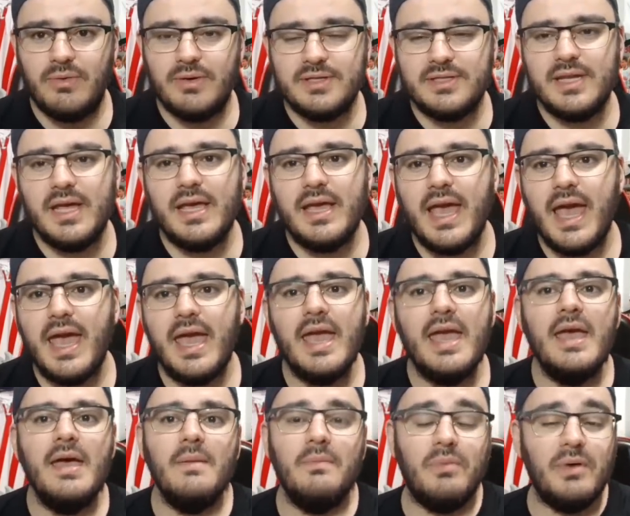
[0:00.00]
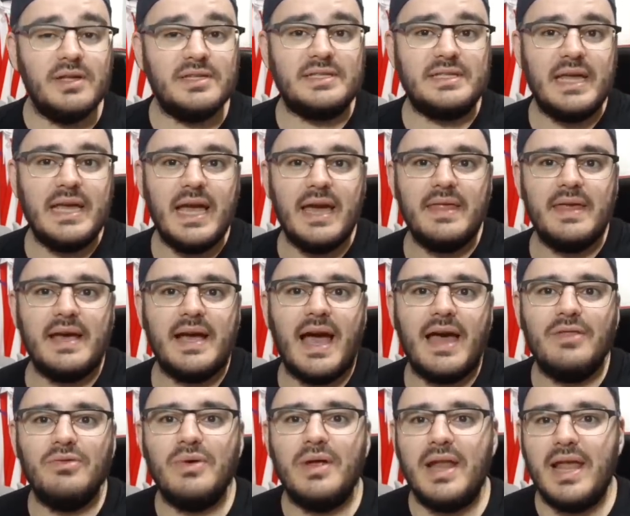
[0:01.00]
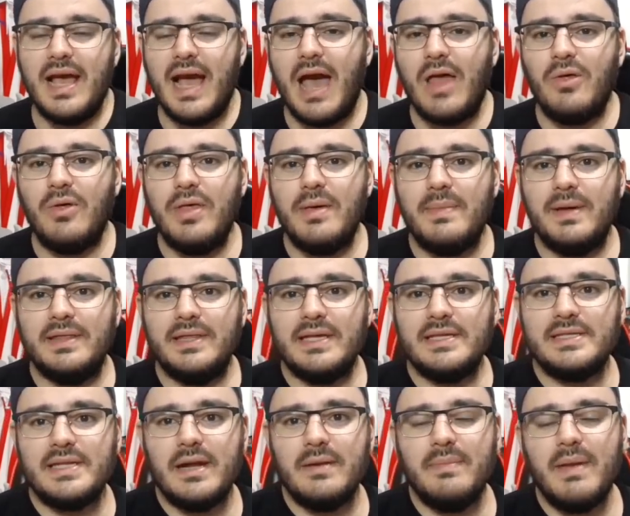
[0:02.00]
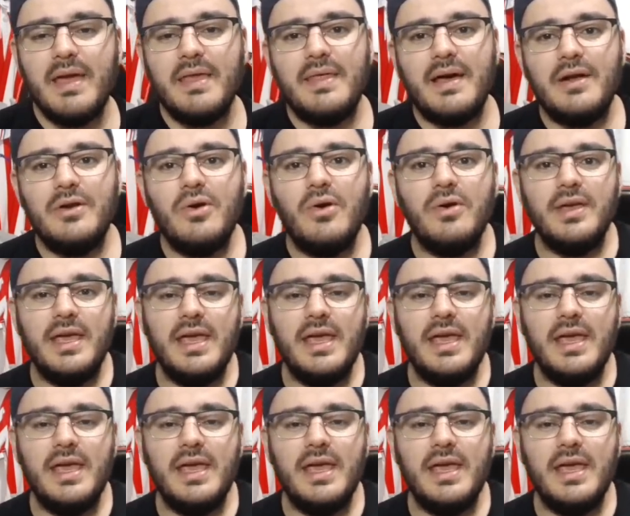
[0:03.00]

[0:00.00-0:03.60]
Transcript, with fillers: Así que, pues sigue dejando el legado de Mateos Almeida, ¿no?